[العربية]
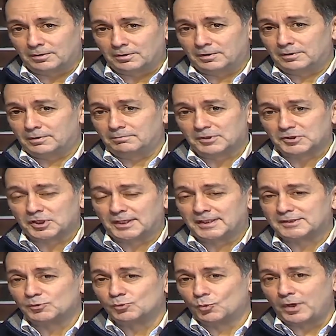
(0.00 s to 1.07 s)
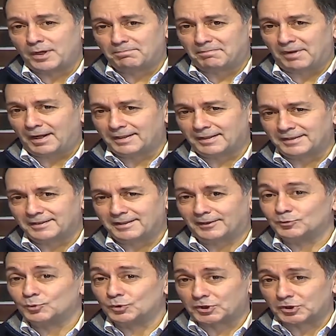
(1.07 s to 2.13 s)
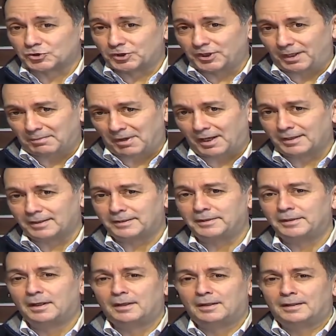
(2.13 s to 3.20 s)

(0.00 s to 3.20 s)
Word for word: آه، مجالس نواب محليه عندهم تشريع محلي